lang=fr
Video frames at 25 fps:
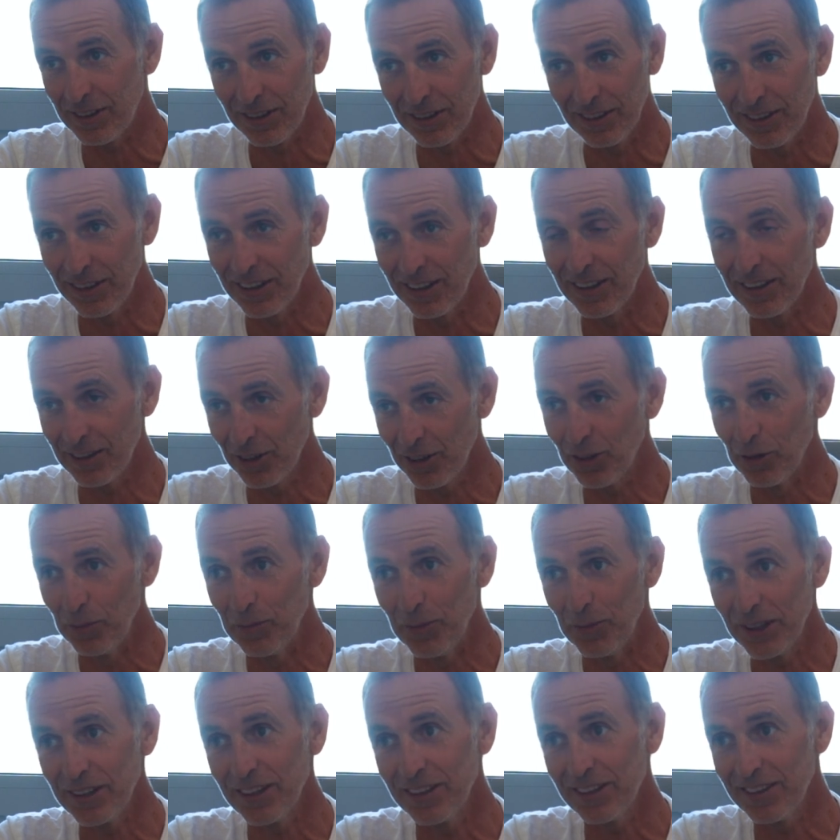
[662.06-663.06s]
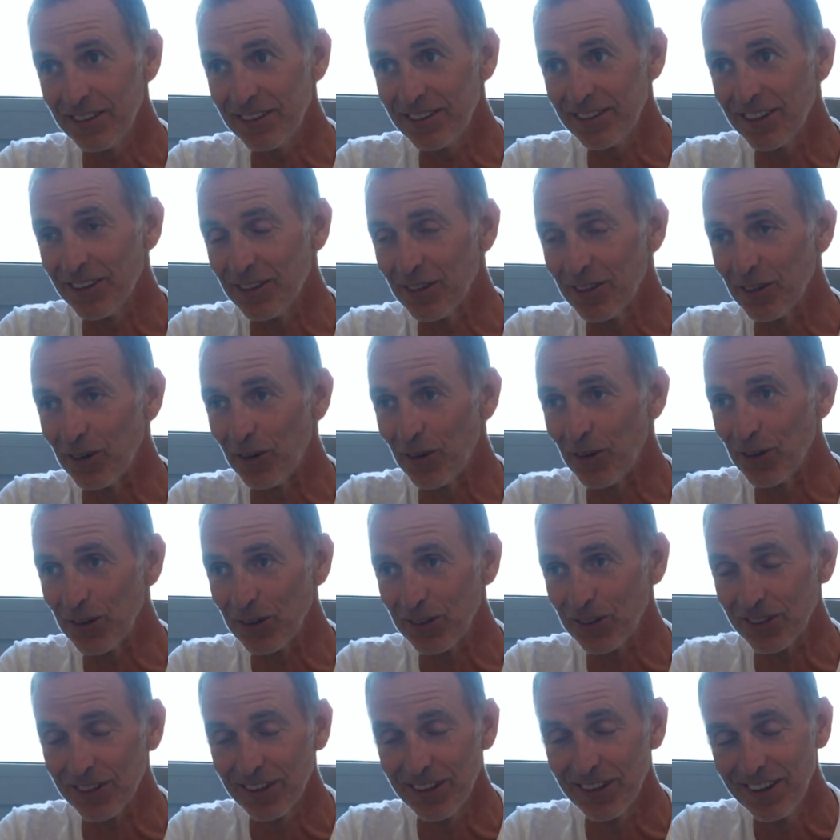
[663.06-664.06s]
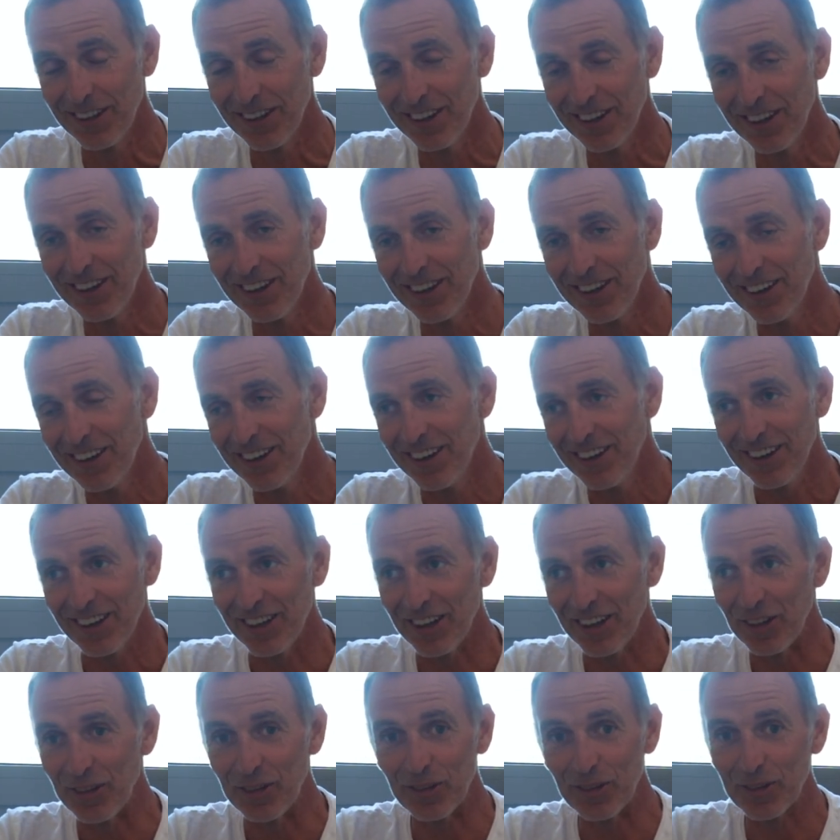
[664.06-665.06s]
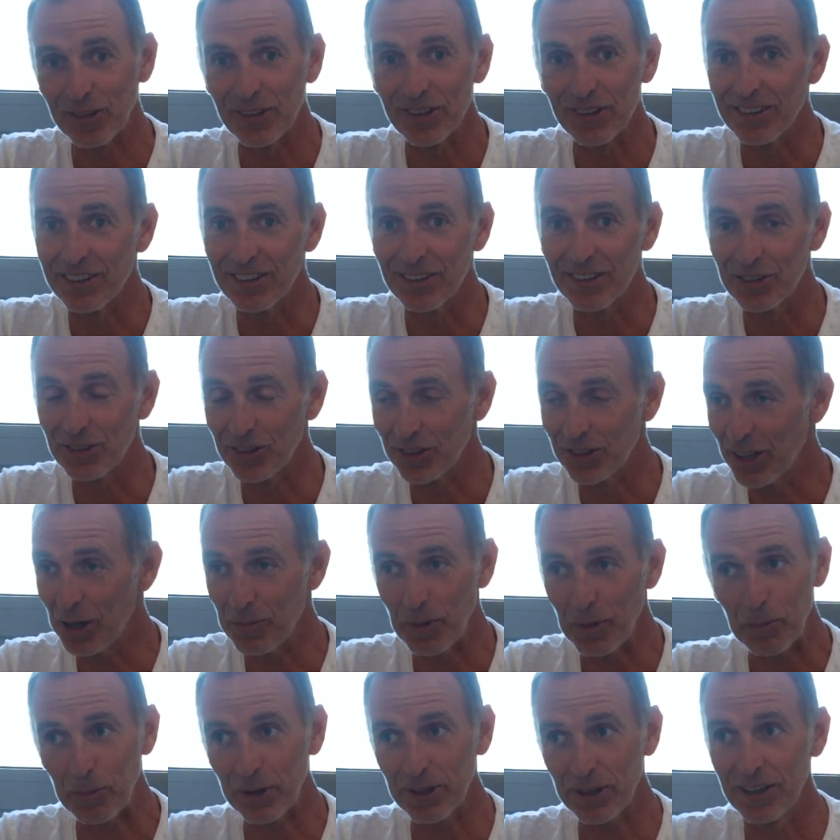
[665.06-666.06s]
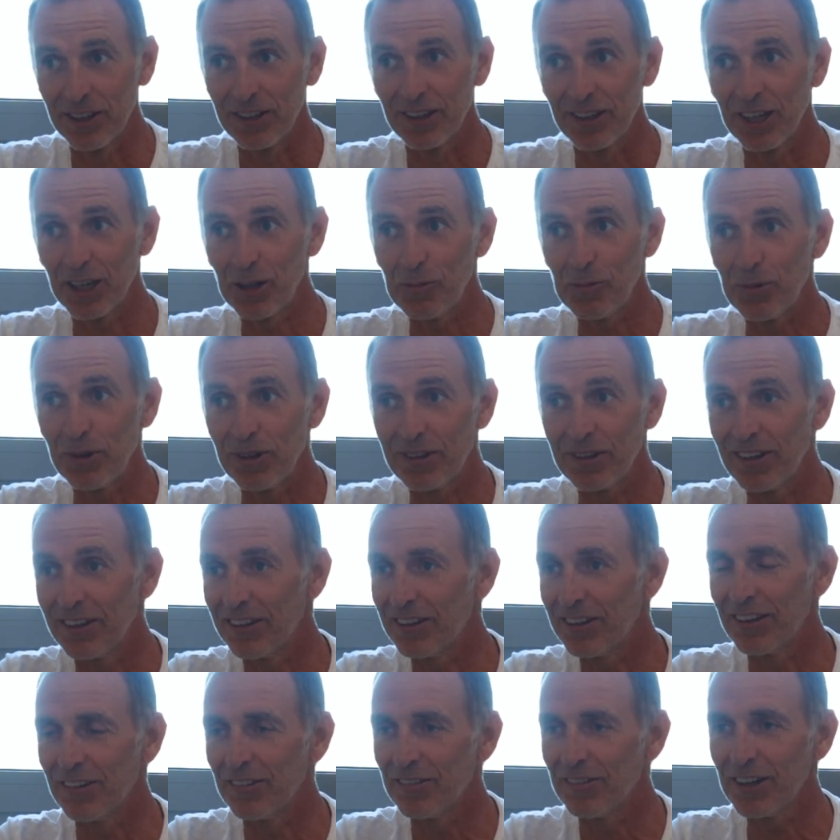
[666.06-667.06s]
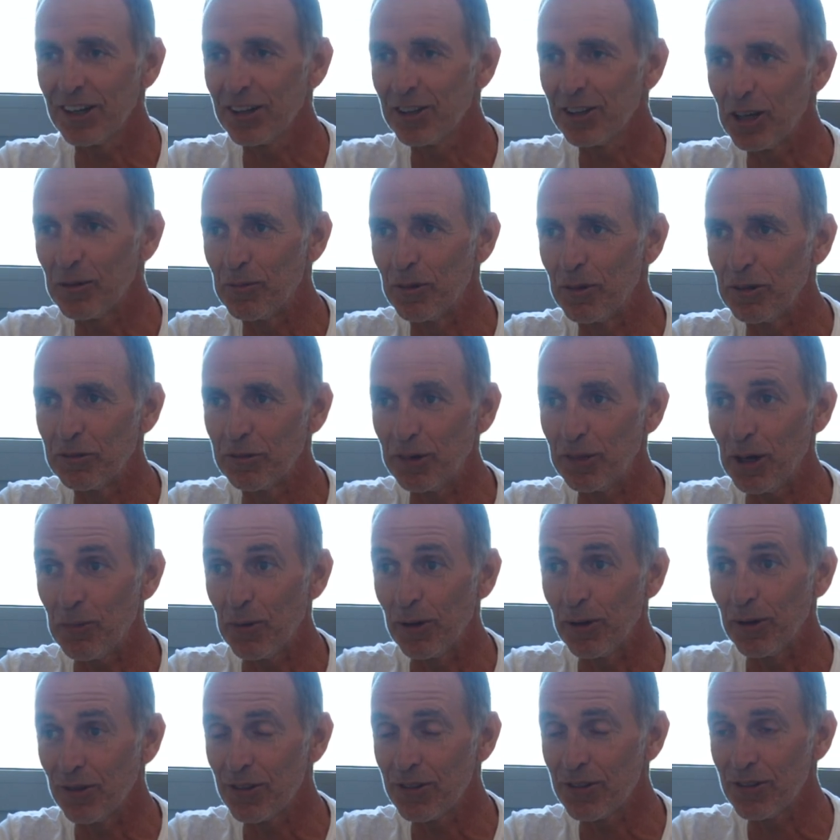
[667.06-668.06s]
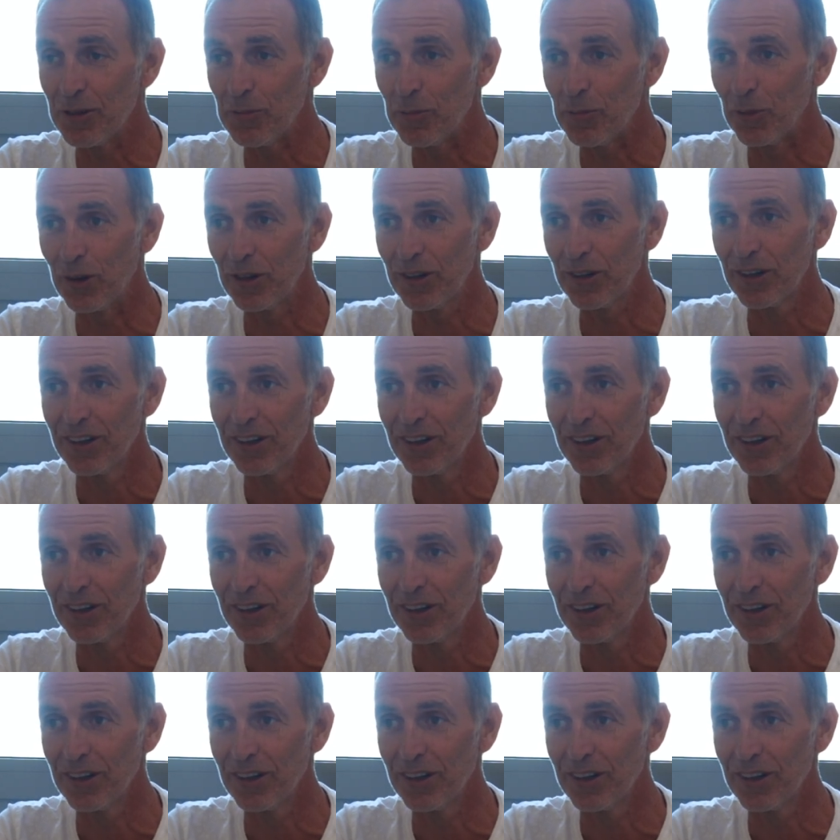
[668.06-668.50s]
c'était d'être le mécanicien de Roche. Et donc, euh, ce gars m'a pris en grippe et ça a été un véritable enfer pendant six mois.